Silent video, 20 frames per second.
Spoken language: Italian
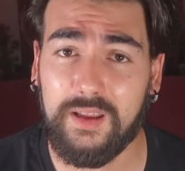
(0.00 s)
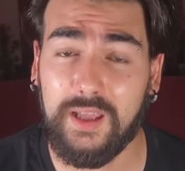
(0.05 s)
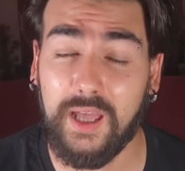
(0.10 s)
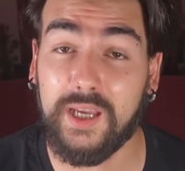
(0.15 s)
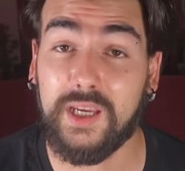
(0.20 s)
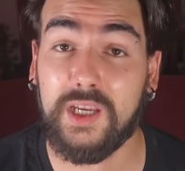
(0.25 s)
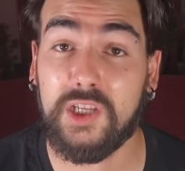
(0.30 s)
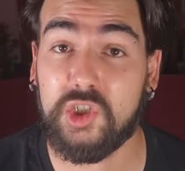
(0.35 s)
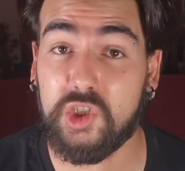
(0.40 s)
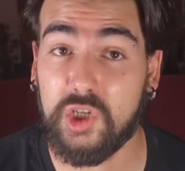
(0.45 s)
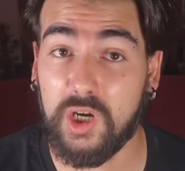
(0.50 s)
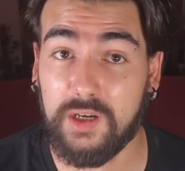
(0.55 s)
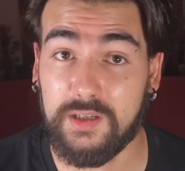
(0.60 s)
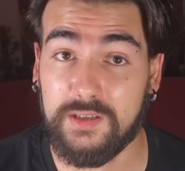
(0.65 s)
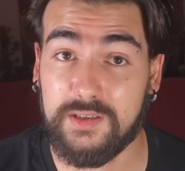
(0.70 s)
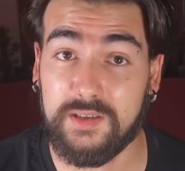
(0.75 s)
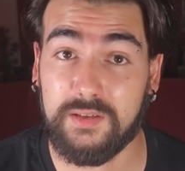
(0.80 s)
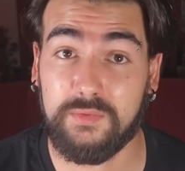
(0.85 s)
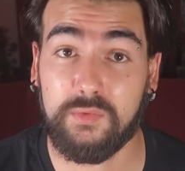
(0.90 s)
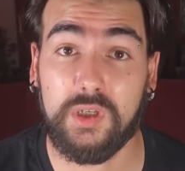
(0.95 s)
è che
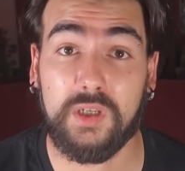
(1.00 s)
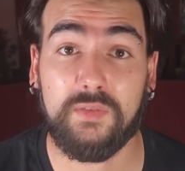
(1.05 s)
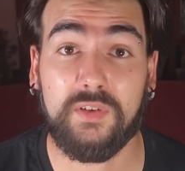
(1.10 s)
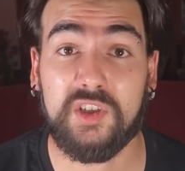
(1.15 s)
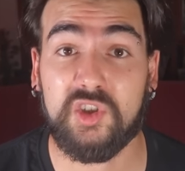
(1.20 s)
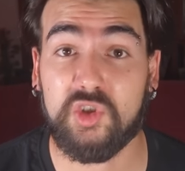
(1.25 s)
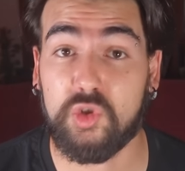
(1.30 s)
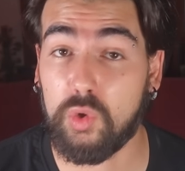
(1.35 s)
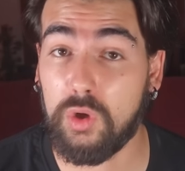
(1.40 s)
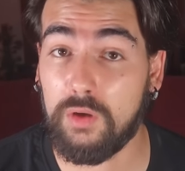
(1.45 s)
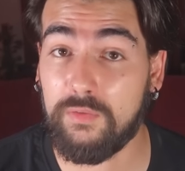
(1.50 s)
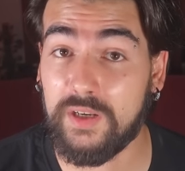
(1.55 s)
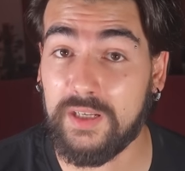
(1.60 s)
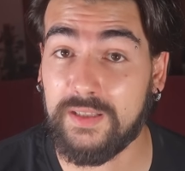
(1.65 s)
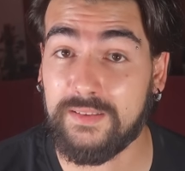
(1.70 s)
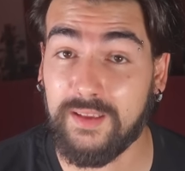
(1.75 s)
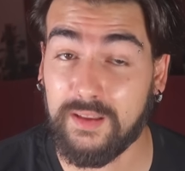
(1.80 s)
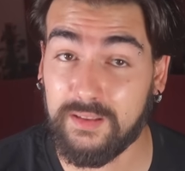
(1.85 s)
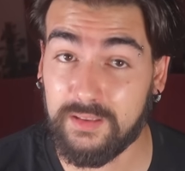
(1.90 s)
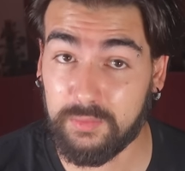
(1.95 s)
Charles voleva solo
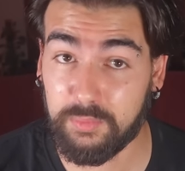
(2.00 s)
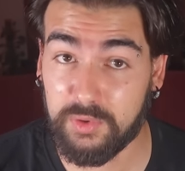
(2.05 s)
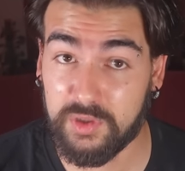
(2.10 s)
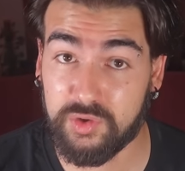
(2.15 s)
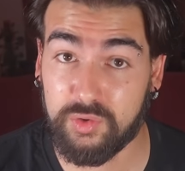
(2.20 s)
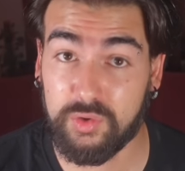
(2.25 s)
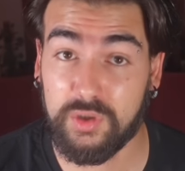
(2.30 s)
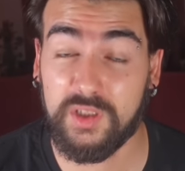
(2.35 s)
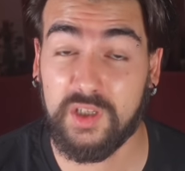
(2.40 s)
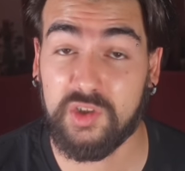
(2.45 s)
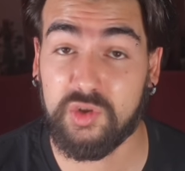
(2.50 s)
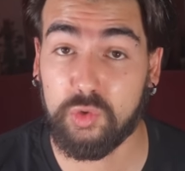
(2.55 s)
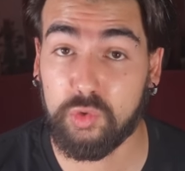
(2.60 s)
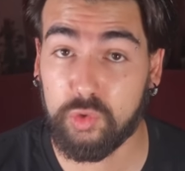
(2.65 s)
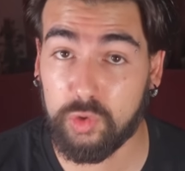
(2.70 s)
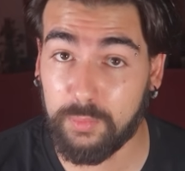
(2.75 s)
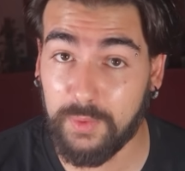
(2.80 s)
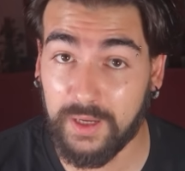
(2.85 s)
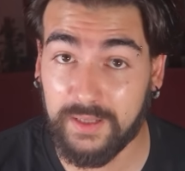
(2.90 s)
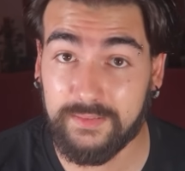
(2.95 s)
avere tante persone da
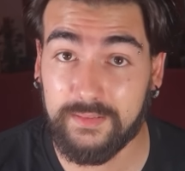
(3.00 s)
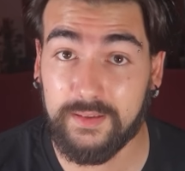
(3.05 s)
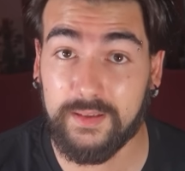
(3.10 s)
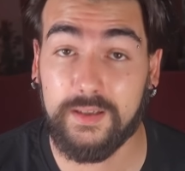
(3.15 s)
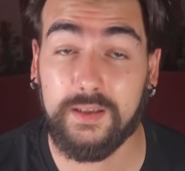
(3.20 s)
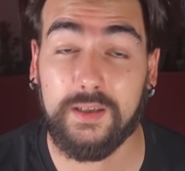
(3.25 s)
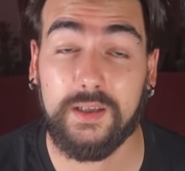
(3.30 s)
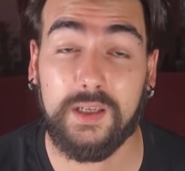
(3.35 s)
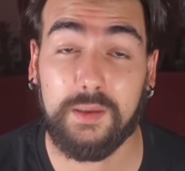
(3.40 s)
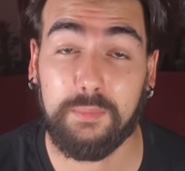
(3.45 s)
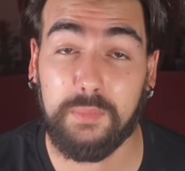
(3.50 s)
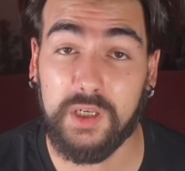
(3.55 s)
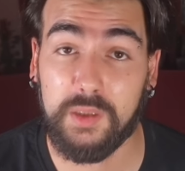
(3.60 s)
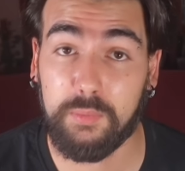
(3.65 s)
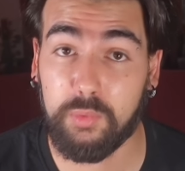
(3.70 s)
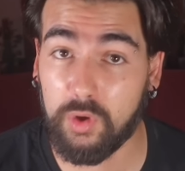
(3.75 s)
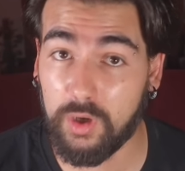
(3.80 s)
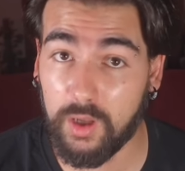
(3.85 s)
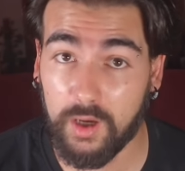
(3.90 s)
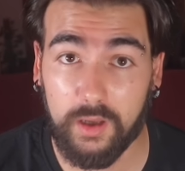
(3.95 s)
sottomettere e
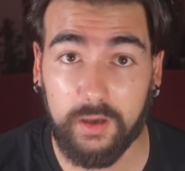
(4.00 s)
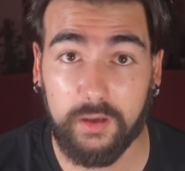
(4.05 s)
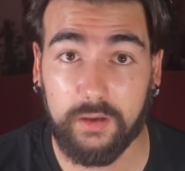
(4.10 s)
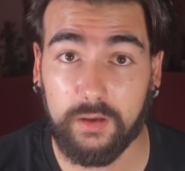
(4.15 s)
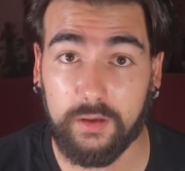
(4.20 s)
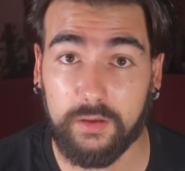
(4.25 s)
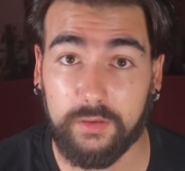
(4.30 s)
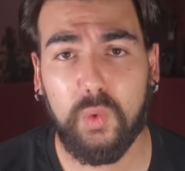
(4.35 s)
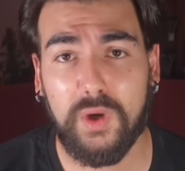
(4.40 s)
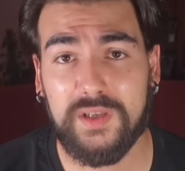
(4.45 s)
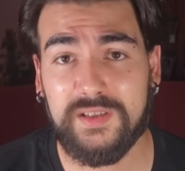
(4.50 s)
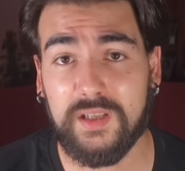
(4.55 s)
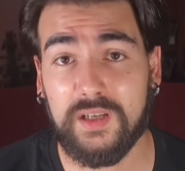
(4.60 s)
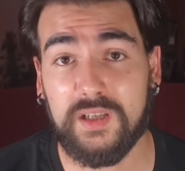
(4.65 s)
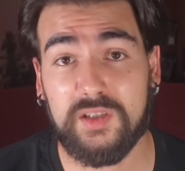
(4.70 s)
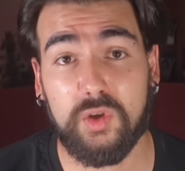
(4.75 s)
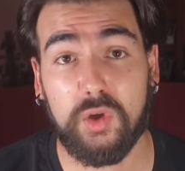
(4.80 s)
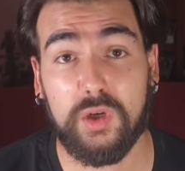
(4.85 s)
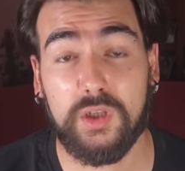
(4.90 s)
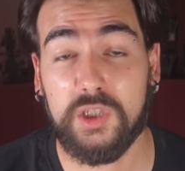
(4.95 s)
manipolare. Questa è la
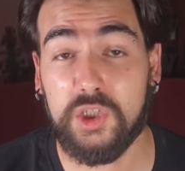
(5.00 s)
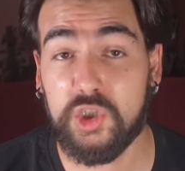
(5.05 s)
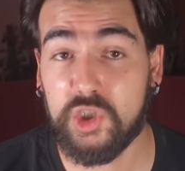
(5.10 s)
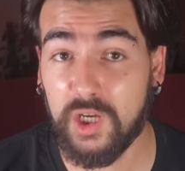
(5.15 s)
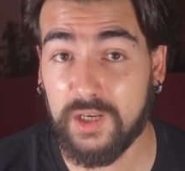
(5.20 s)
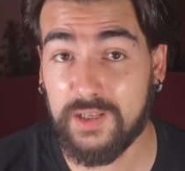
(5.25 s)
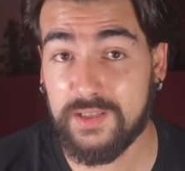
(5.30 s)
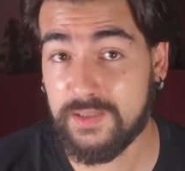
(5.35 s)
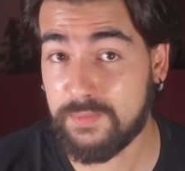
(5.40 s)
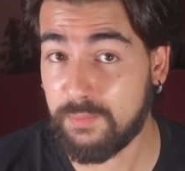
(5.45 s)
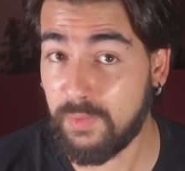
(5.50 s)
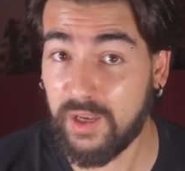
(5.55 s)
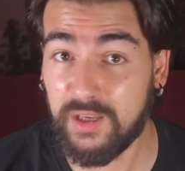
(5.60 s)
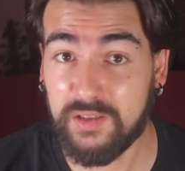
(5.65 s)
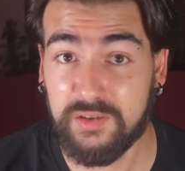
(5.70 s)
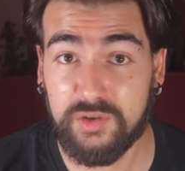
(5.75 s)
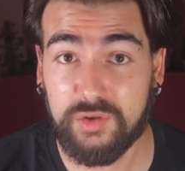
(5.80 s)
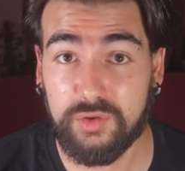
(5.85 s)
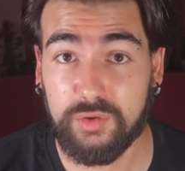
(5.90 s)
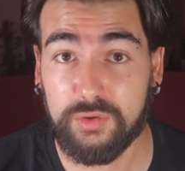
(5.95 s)
storia di Charles
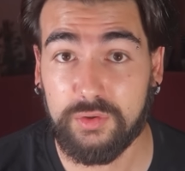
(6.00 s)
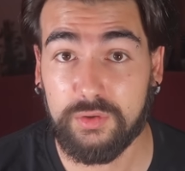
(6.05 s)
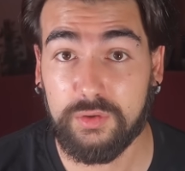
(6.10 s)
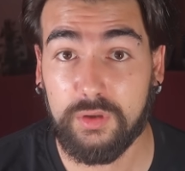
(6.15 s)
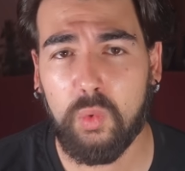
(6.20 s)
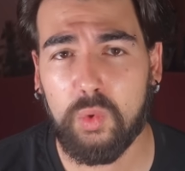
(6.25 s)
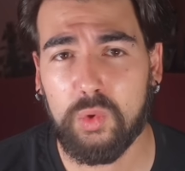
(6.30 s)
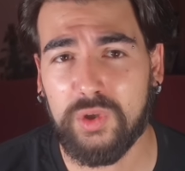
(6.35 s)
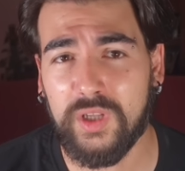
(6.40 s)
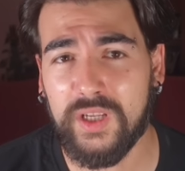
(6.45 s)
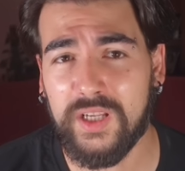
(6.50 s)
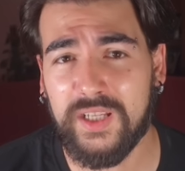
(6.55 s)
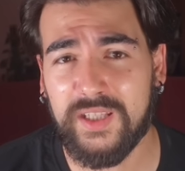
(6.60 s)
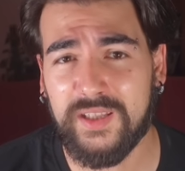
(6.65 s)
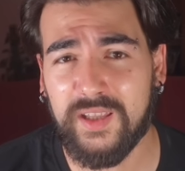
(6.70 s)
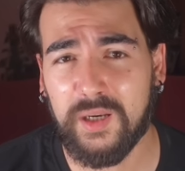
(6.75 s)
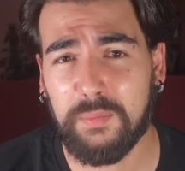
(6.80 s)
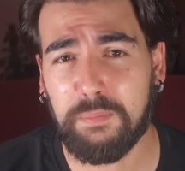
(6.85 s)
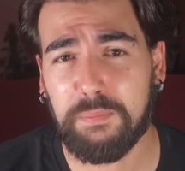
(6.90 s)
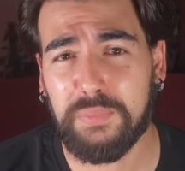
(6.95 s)
Manson, uno dei
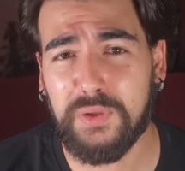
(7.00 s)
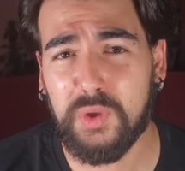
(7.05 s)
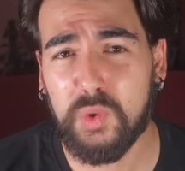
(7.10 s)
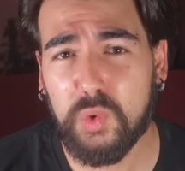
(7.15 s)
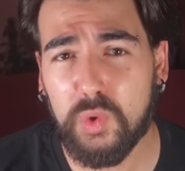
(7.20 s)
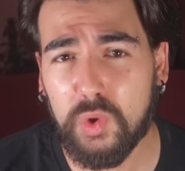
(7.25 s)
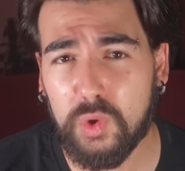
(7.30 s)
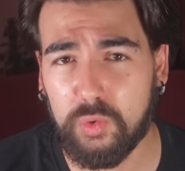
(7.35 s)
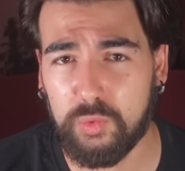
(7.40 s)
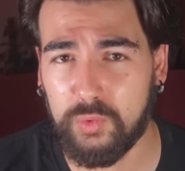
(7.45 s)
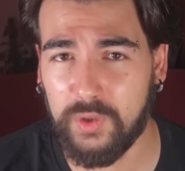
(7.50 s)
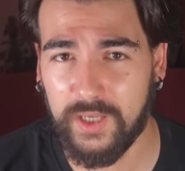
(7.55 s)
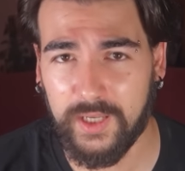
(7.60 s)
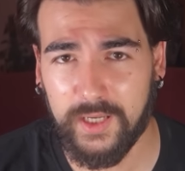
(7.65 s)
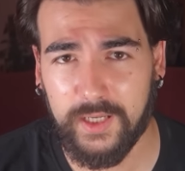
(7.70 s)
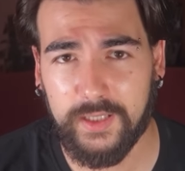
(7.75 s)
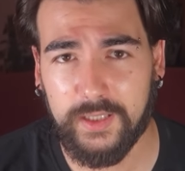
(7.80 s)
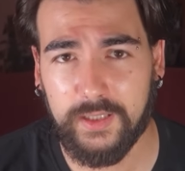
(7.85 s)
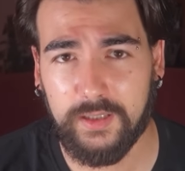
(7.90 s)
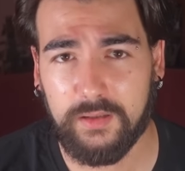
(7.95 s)
leader più
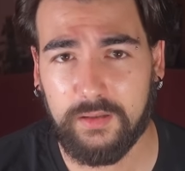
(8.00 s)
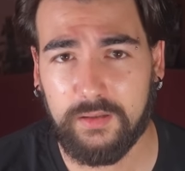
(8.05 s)
crudeli